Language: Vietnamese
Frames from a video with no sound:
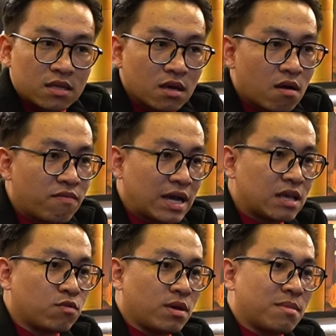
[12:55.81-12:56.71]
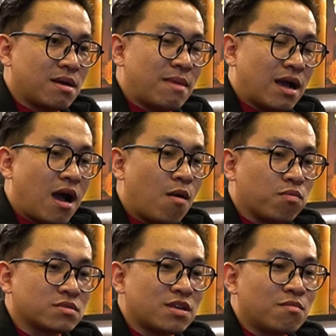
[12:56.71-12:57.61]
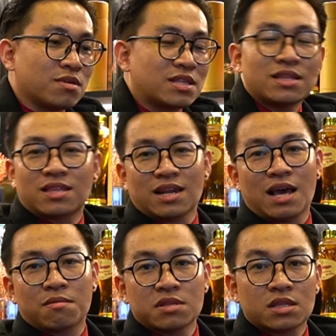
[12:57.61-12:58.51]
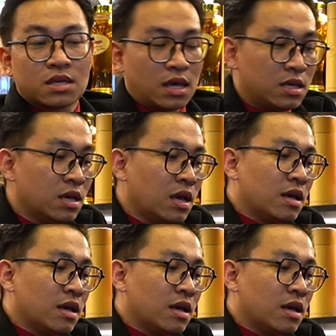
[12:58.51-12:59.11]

chứ không phải cái chuyện mà các bạn học xong rồi thích thì làm, không thích thì nghỉ.